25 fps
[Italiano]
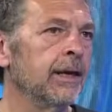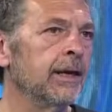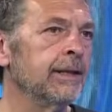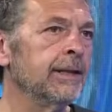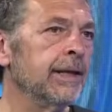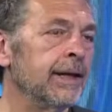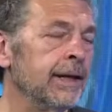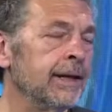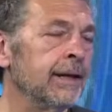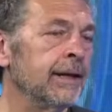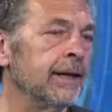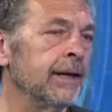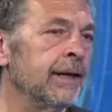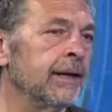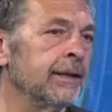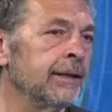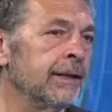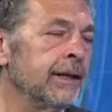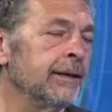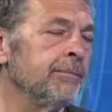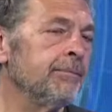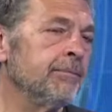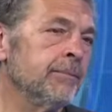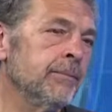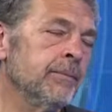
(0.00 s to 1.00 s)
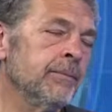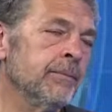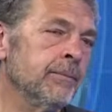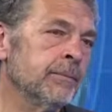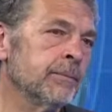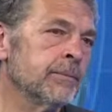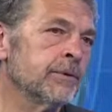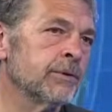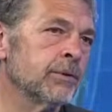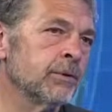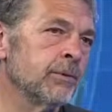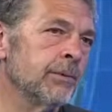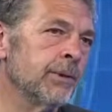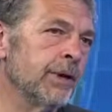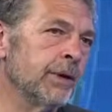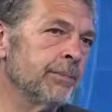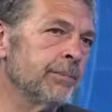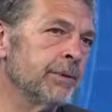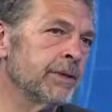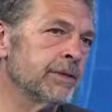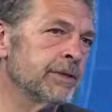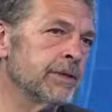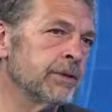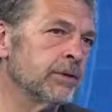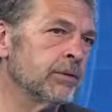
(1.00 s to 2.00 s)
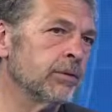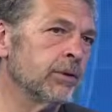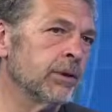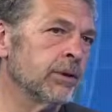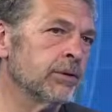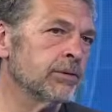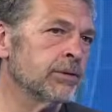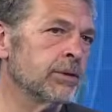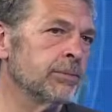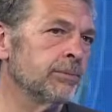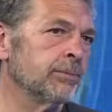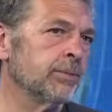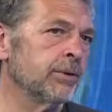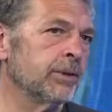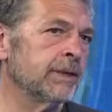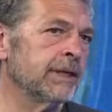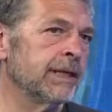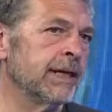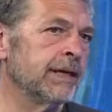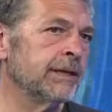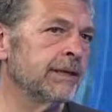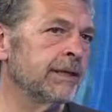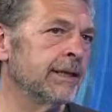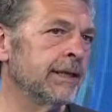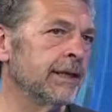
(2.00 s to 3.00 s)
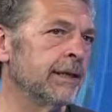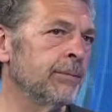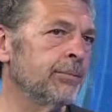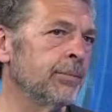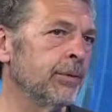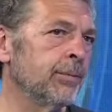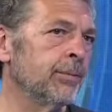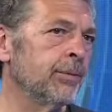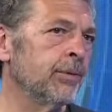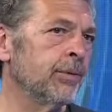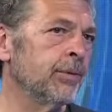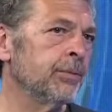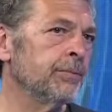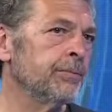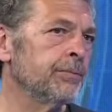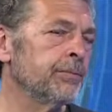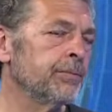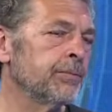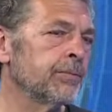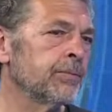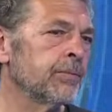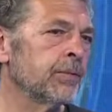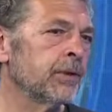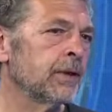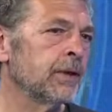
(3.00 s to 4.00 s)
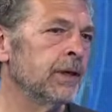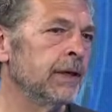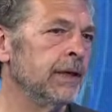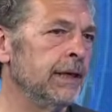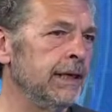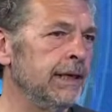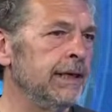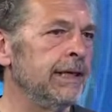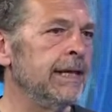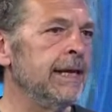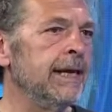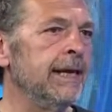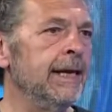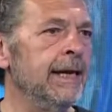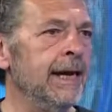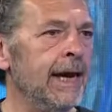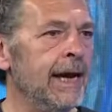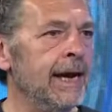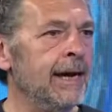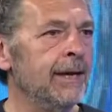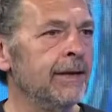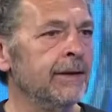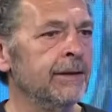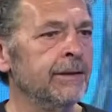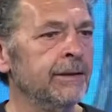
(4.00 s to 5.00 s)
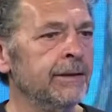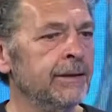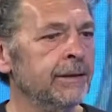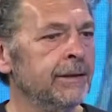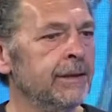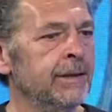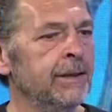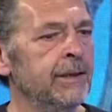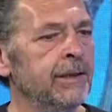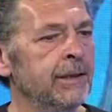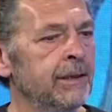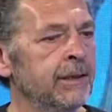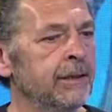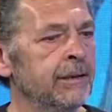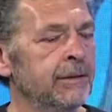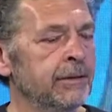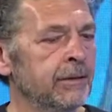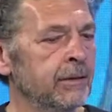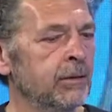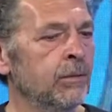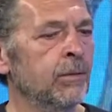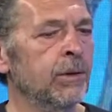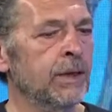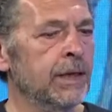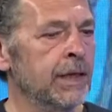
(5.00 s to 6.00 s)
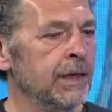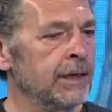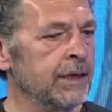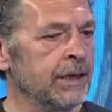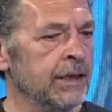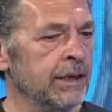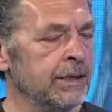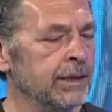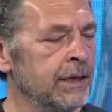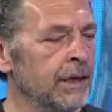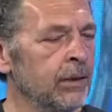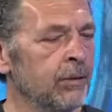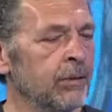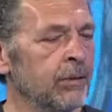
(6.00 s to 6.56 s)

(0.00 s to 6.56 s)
ed, è, ed è, secondo me rappresenta una cosa importante, è proprio l'idea di Guadagno, del